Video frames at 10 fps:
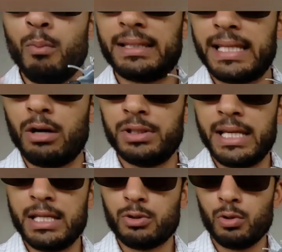O material
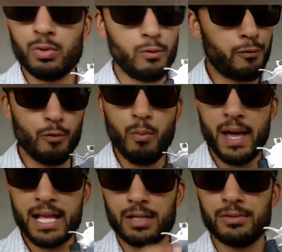dele todo full
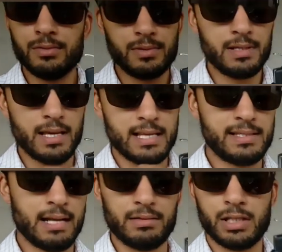metal,
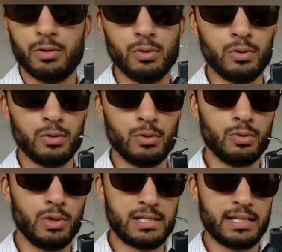exceto aqui o,
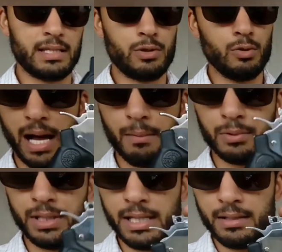o, exceto aqui o
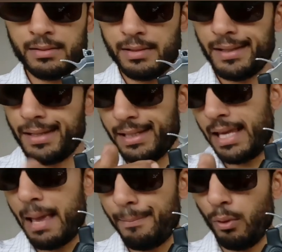cabo dele,
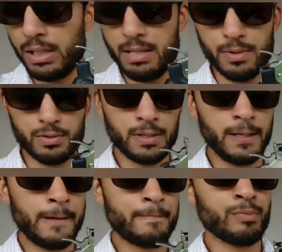que é em polímero,
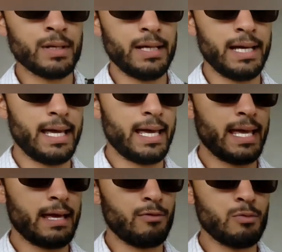
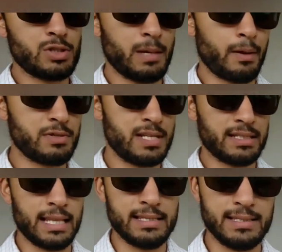é, vamos aqui para os
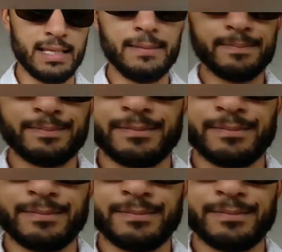detalhes dele.